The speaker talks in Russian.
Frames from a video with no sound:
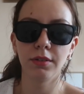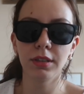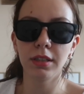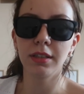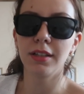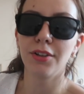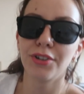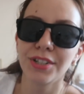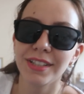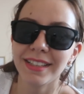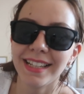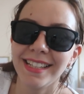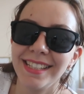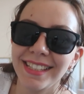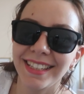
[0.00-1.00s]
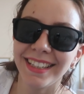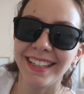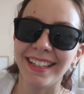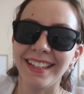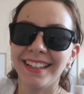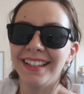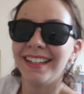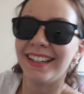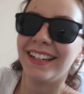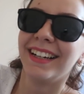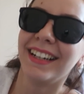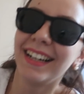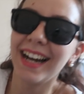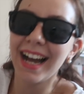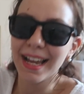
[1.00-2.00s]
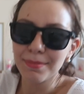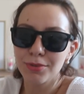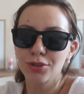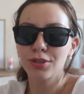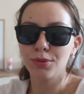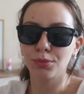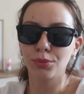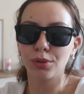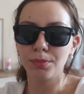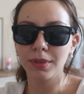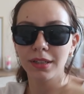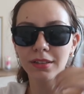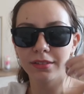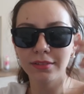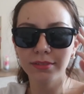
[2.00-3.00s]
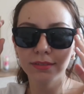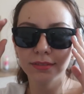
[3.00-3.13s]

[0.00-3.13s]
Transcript: Вот это Лёшины очки. А, им чуть неудобно.